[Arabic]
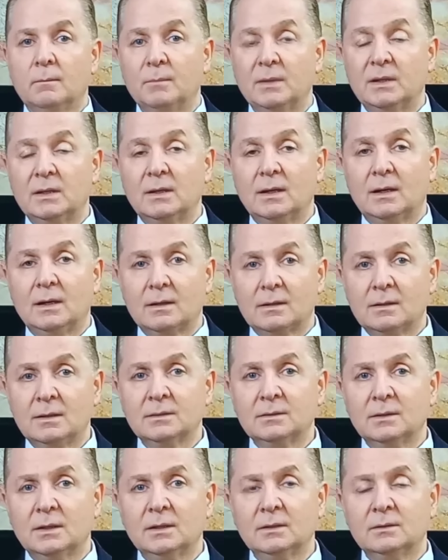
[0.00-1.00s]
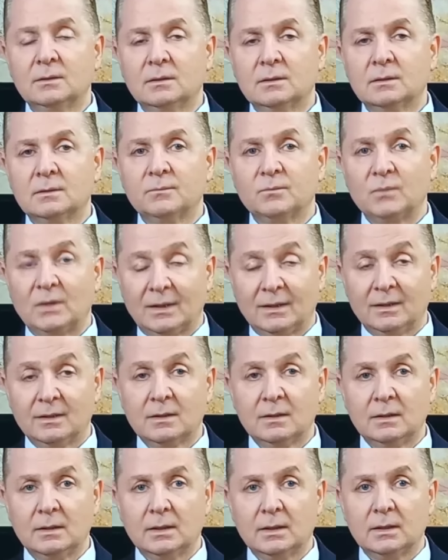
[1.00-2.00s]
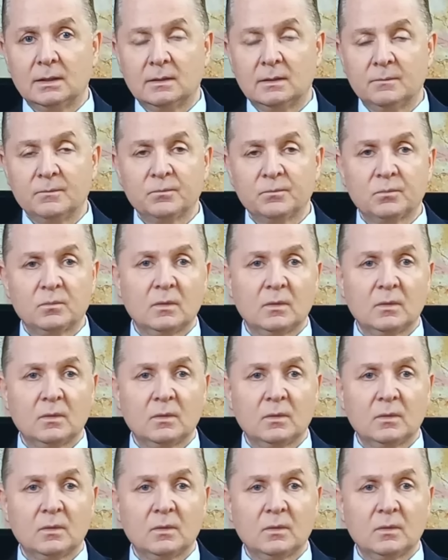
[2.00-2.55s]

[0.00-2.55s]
من الأعراض أيضا غير الألم